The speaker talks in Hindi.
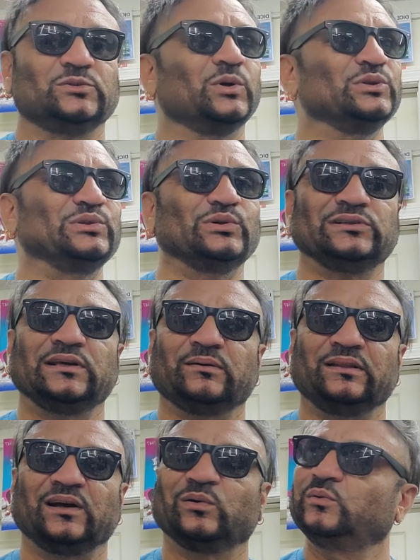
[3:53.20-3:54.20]
सोच सोच के
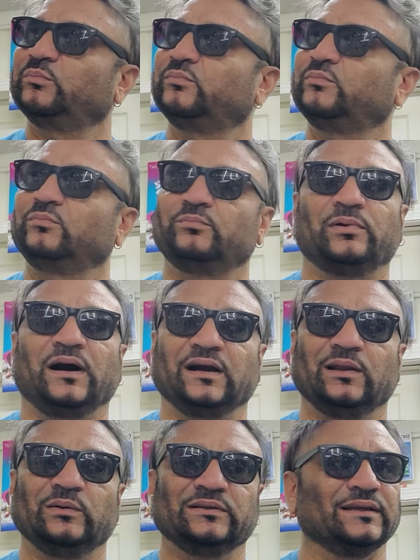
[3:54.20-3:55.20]
बंदा कुछ
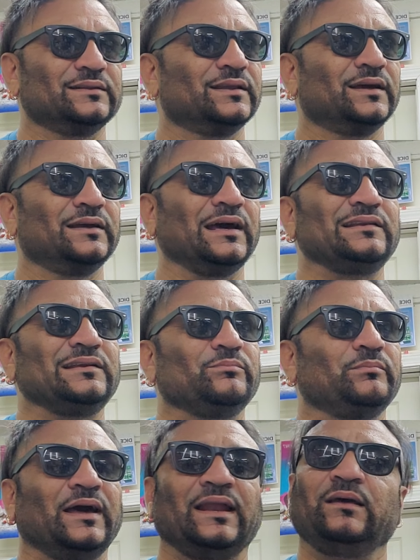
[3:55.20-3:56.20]
पागल हो जाता है यार जब
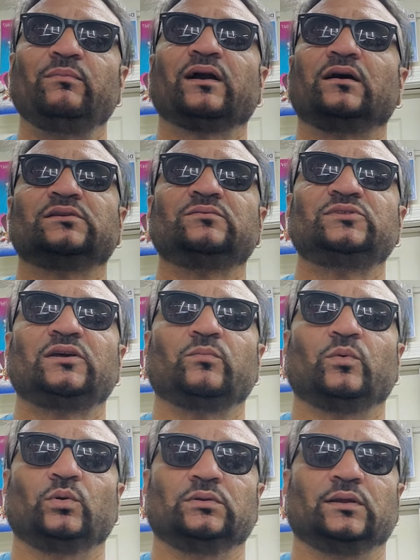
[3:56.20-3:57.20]
पहले मैं कसम से
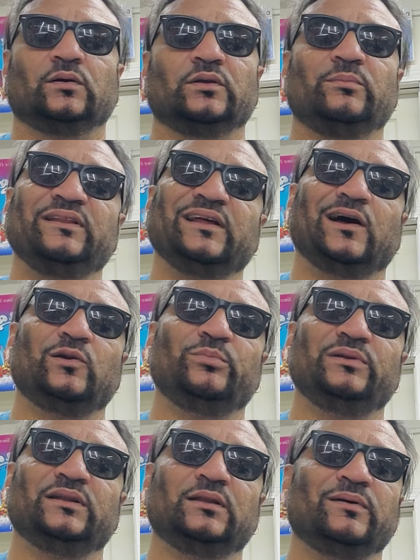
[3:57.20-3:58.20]
बोलता हूँ जब मैं दारू
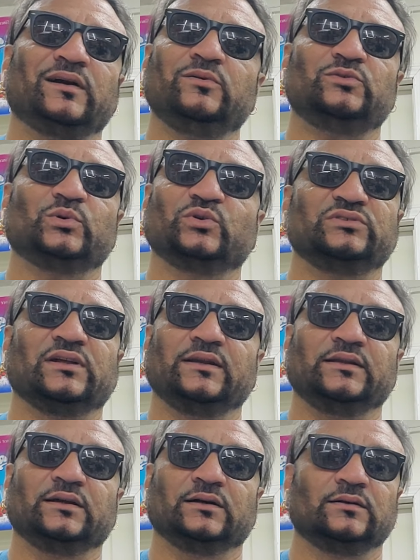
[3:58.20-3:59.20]
पीता था मैं कभी सोचता
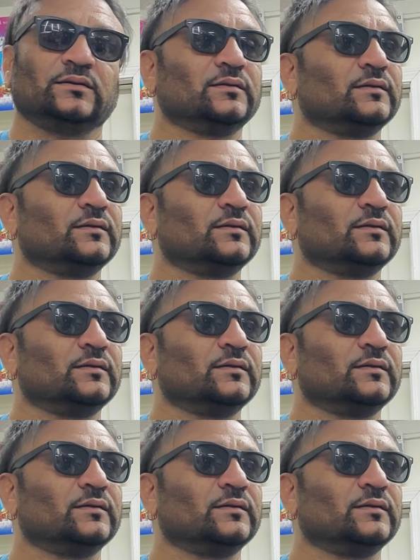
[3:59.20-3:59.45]
नहीं था